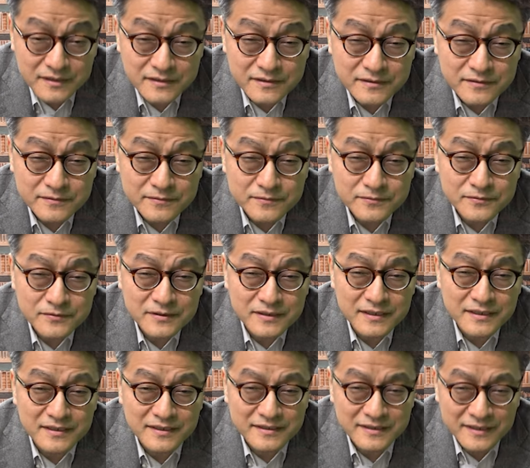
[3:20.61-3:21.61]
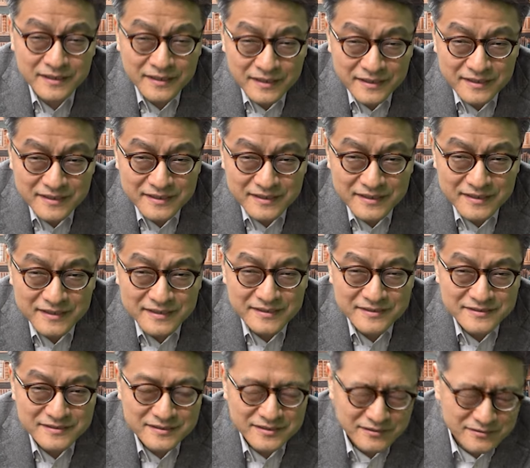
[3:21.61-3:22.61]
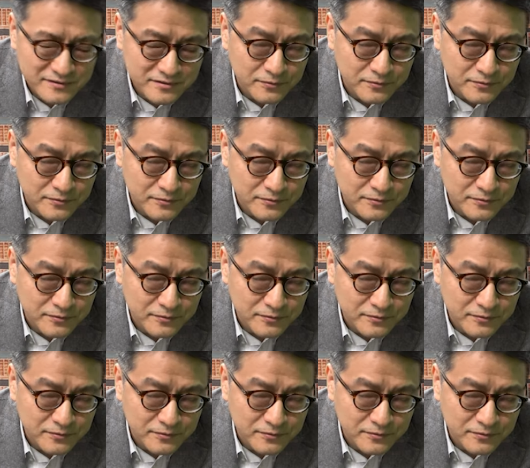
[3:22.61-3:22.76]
ということでね考え